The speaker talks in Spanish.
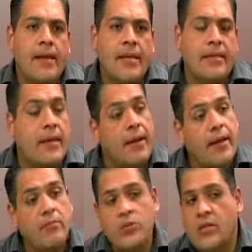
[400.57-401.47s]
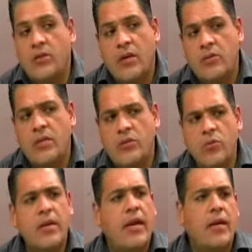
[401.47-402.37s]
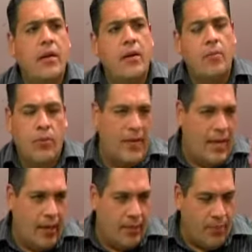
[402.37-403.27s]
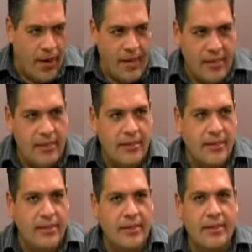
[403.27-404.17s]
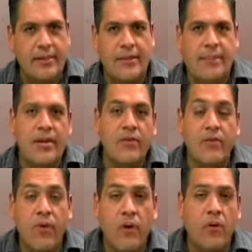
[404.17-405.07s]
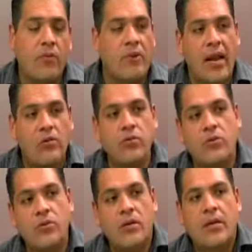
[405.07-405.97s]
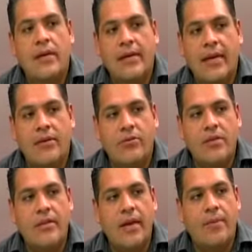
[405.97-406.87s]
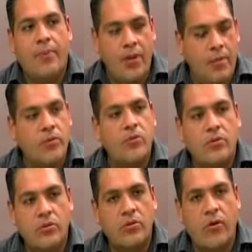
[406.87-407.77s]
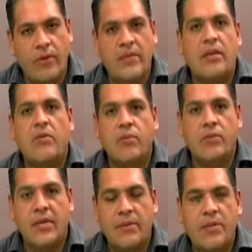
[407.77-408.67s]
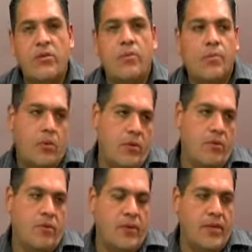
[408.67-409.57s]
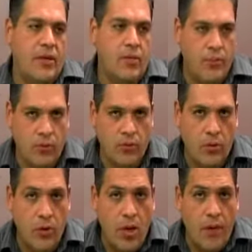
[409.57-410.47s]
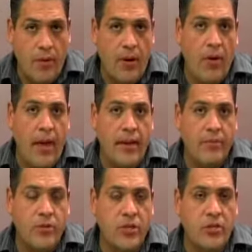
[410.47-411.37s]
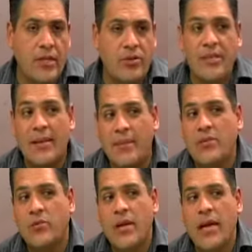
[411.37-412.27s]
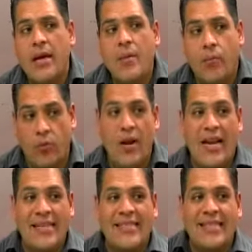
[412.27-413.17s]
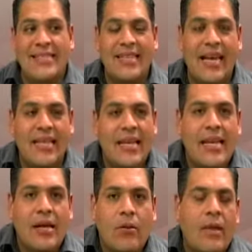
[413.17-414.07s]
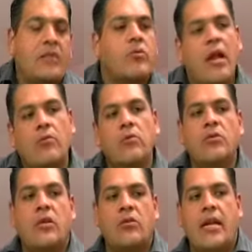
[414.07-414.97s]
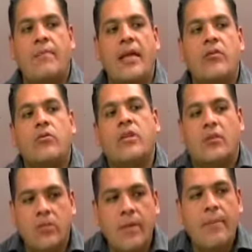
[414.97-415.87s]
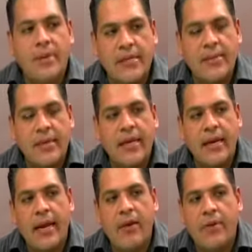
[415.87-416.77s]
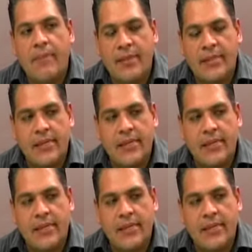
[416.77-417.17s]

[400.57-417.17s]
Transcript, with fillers: Y esta en muchas ocasiones surge porque por ahí eh, se prende un foco, una luz que nos dice podemos ofrecer un servicio, podemos ofrecer un producto, pero en muchas ocasiones también surge por una necesidad. ¿Cuáles son algunos de los elementos que nos llevan precisamente eh, a generar una empresa?